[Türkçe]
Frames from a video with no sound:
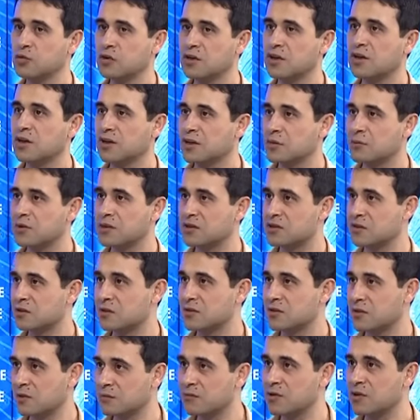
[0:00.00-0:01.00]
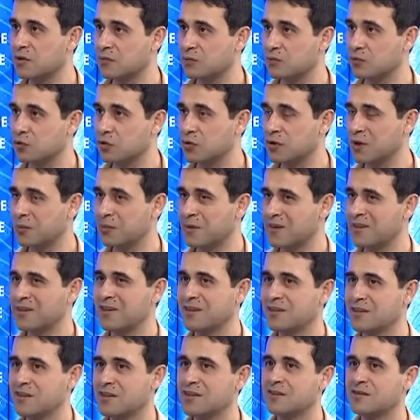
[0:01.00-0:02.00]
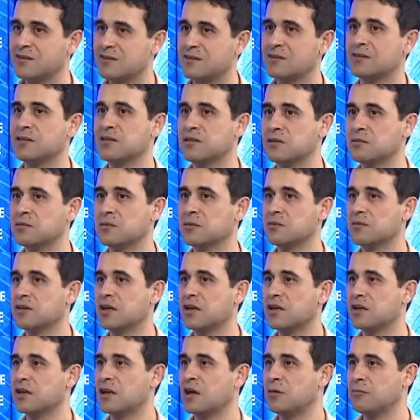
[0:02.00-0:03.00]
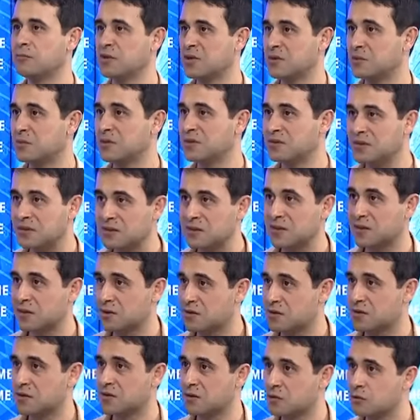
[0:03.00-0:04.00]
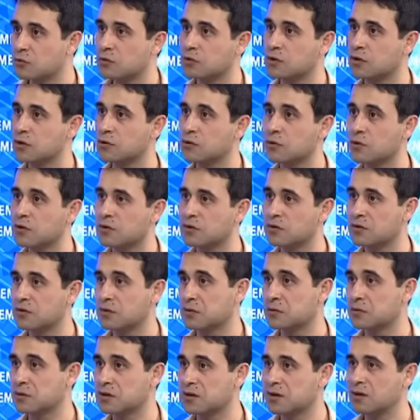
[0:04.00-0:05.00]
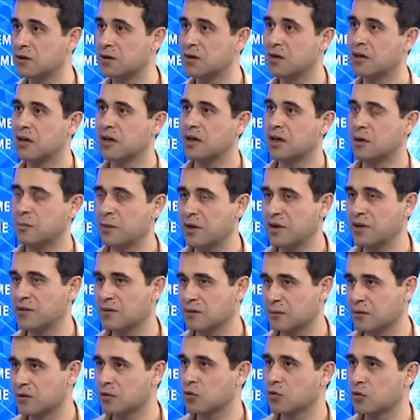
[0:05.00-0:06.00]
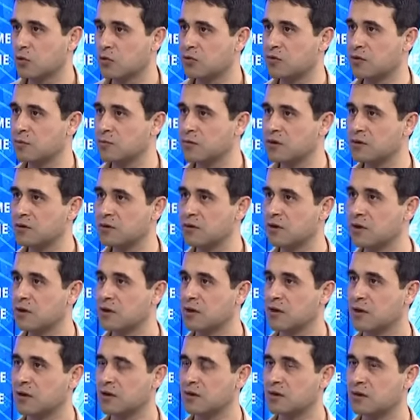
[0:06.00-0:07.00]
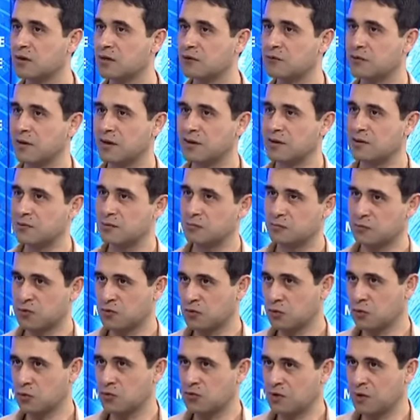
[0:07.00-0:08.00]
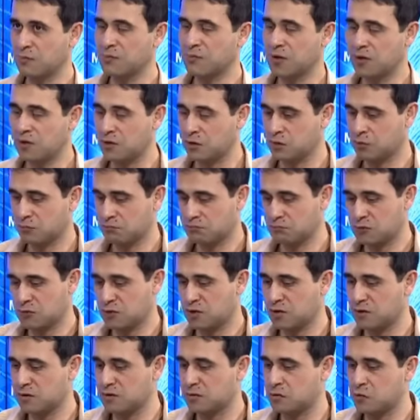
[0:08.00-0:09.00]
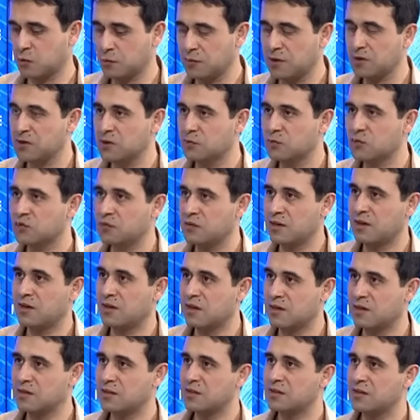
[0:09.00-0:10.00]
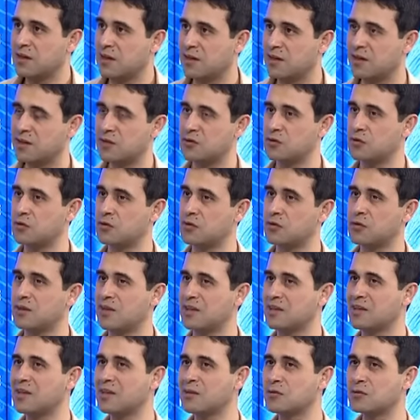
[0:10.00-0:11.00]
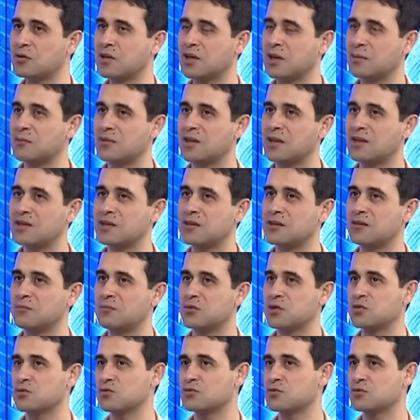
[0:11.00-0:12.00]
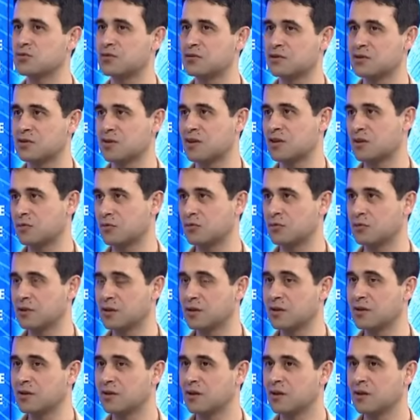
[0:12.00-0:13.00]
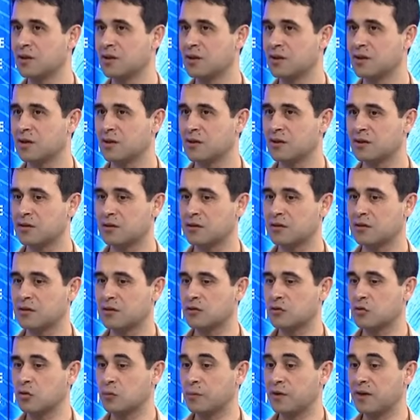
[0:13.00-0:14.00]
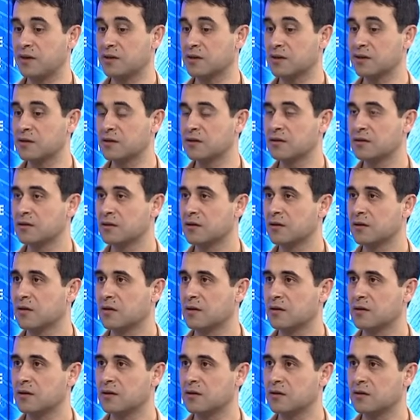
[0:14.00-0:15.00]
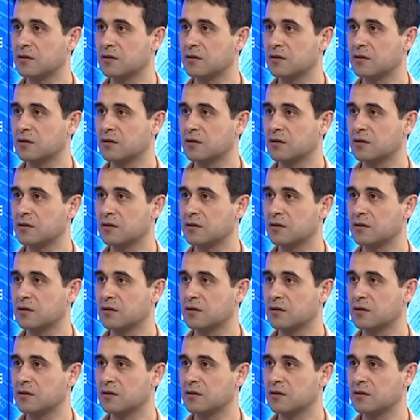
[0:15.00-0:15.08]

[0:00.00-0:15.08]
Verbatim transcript: Ee, bunları anlamaya çalışan bilim. Bunu yaparken de dediğim gibi yani hem matematiğin araçlarını kullanıyor tabii ki evet. ama aynı zamanda gözlemin e, biz gözlemlerle e, topladığımız verileri de değerlendiriyor. Yani ilk dönemlerde meşhur şey olayı e, Kopernik'in